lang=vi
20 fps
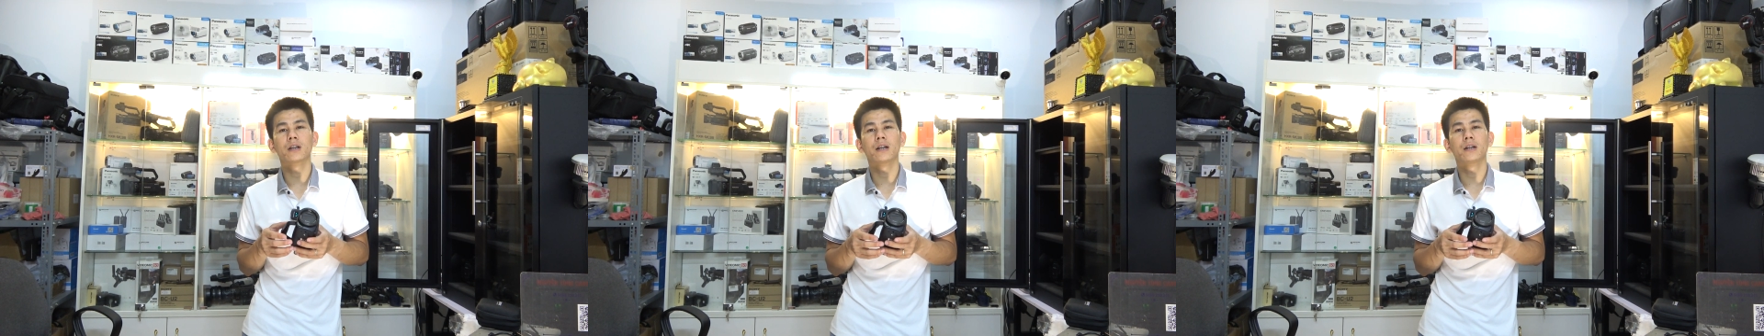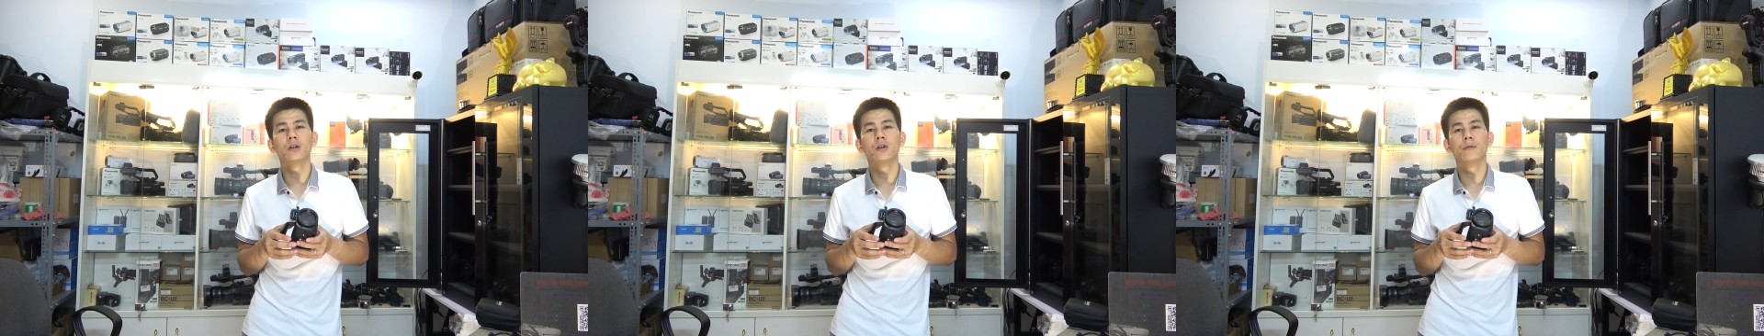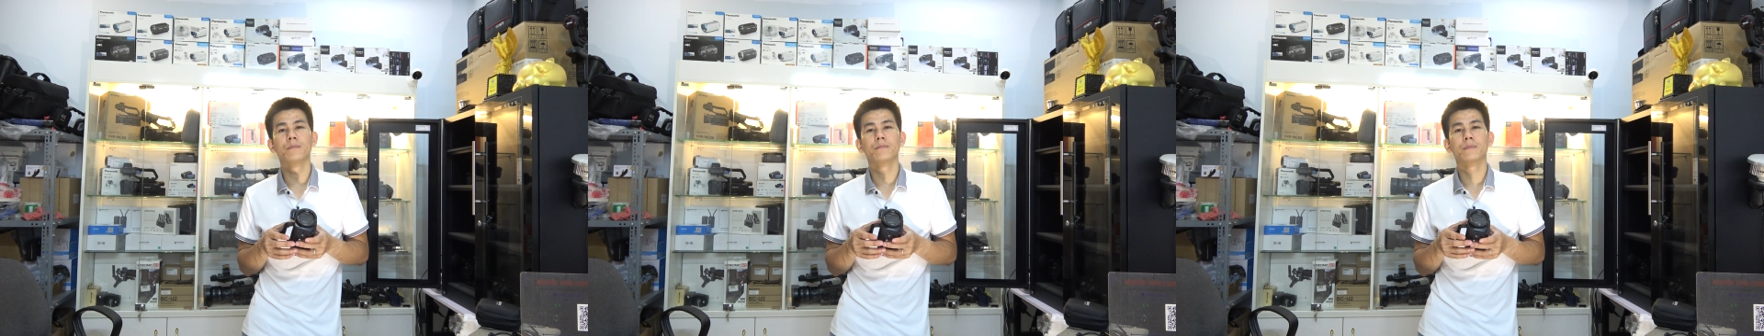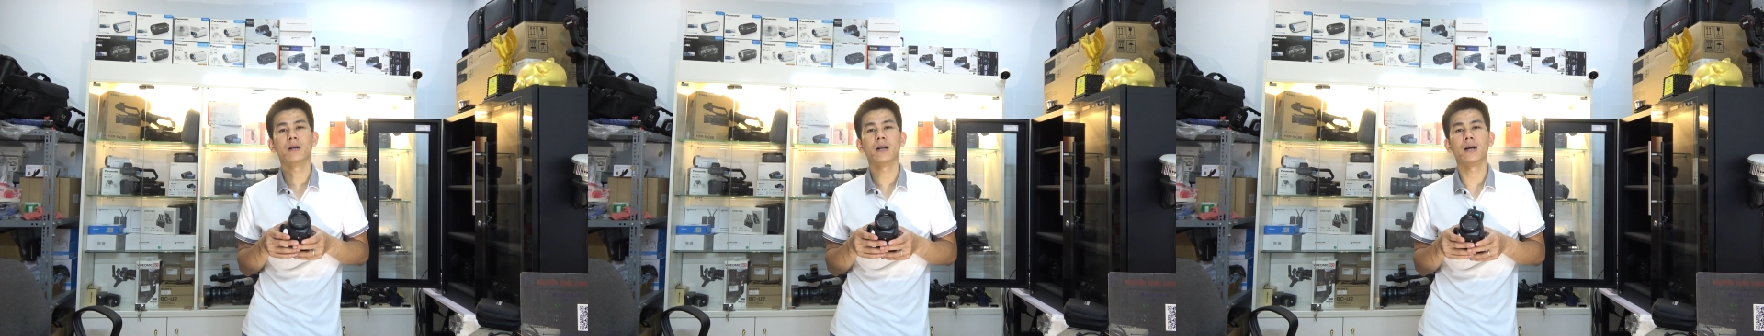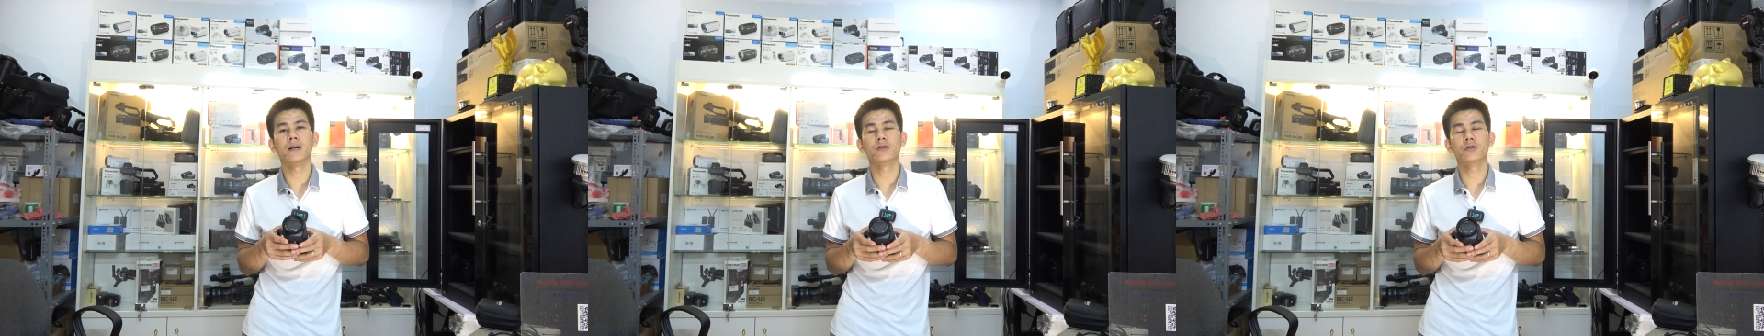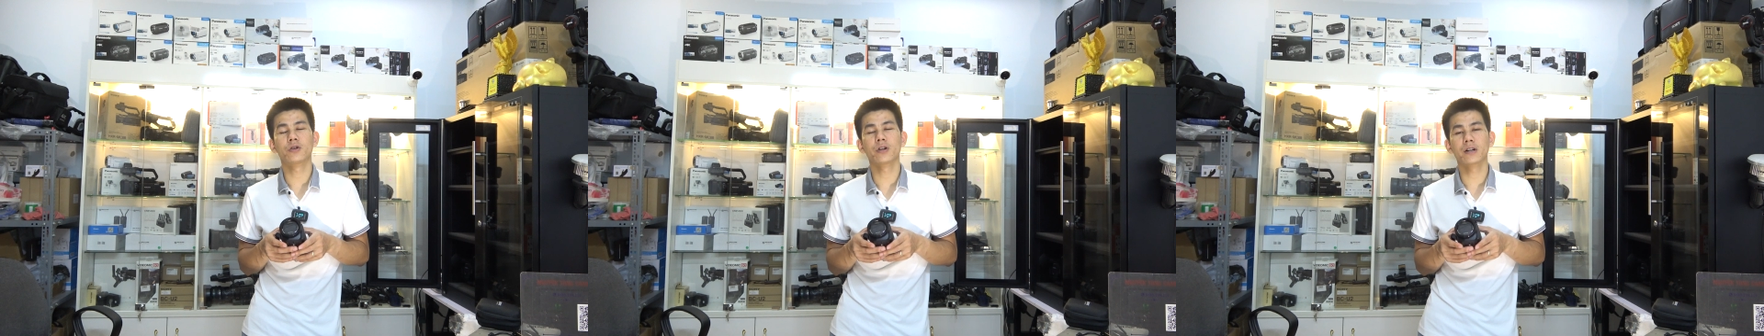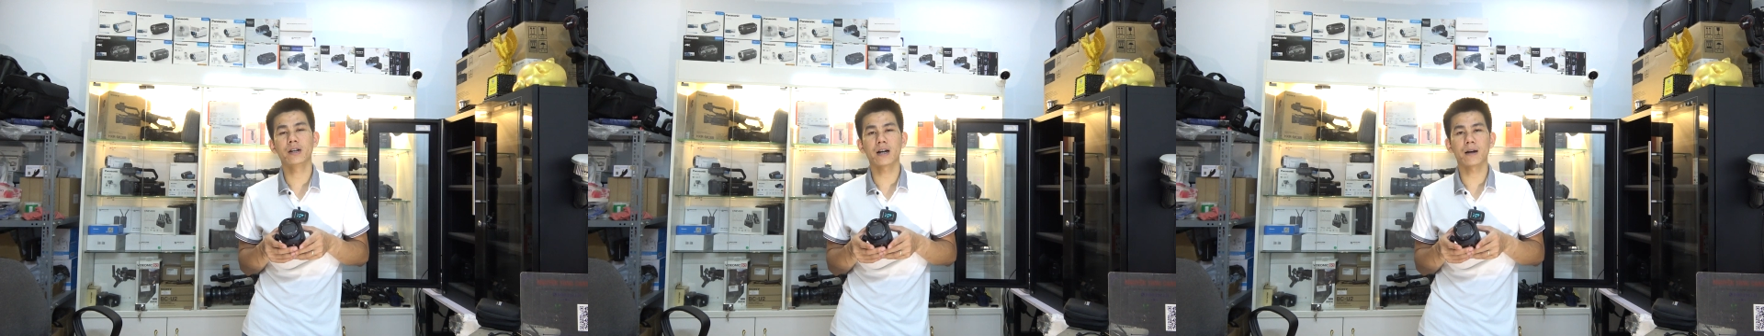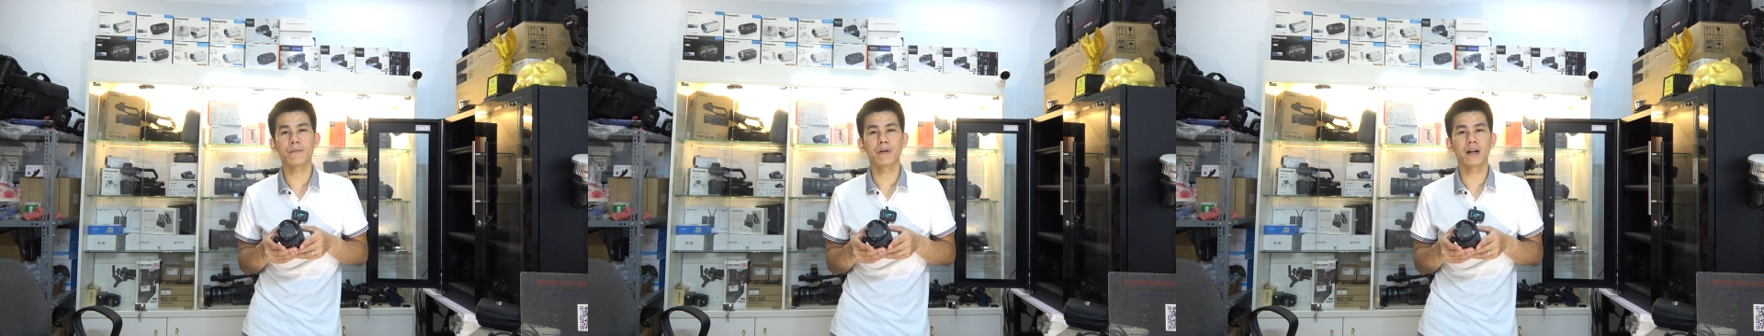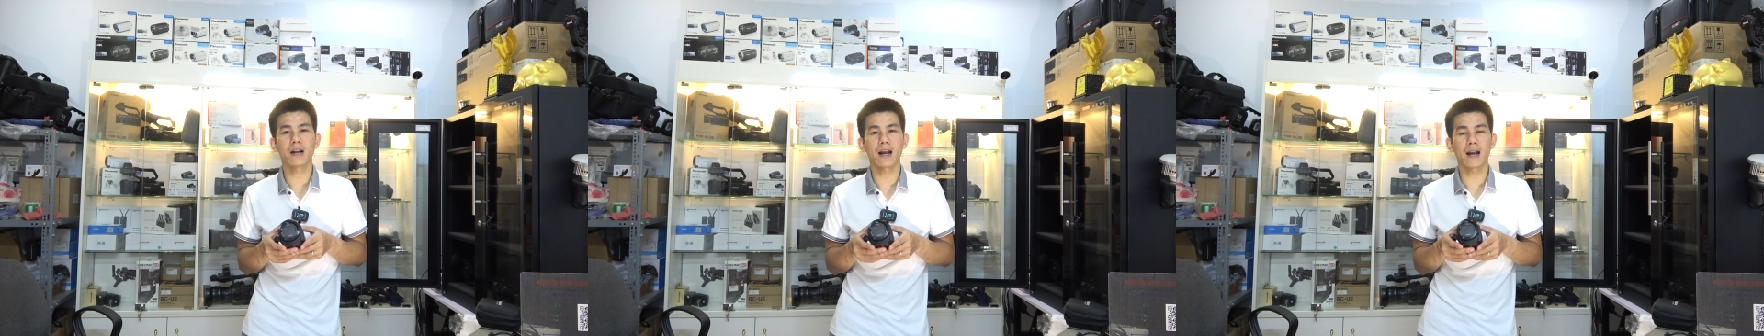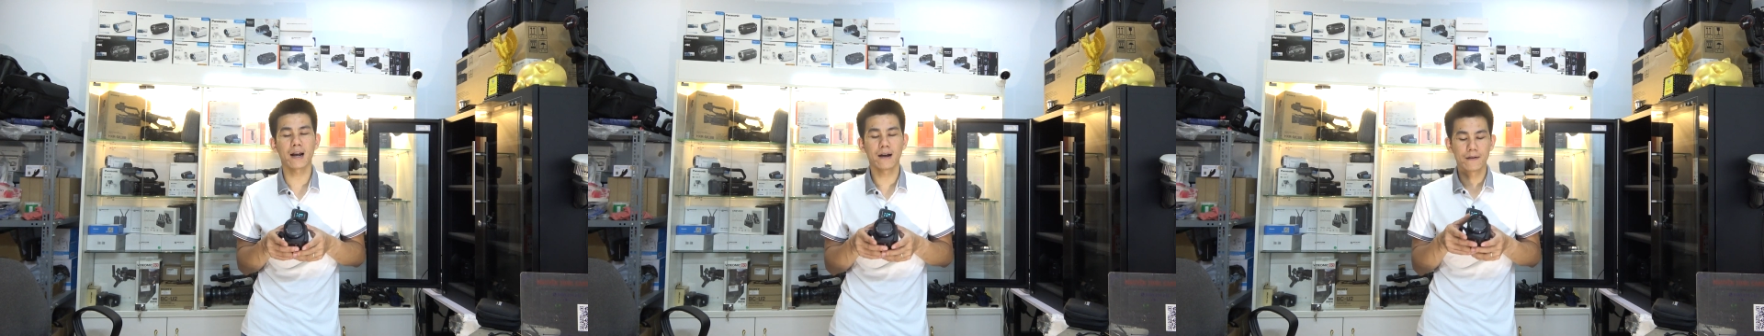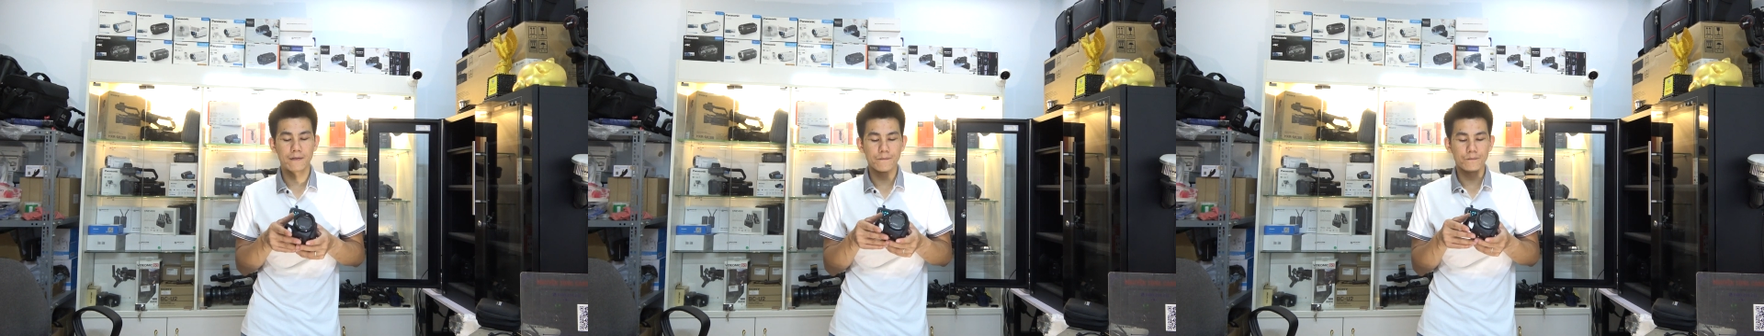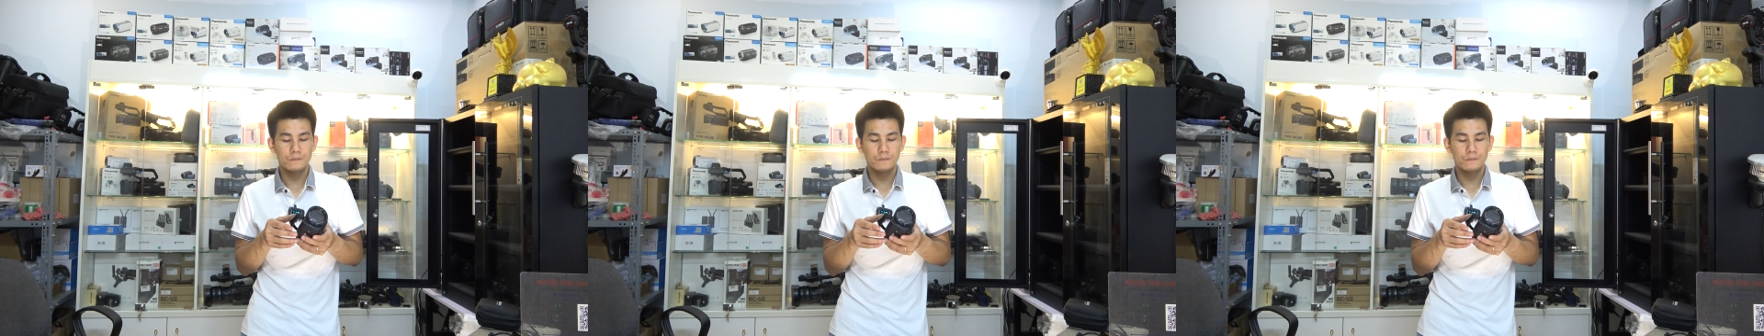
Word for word: tên đệm là Chuyên Camera.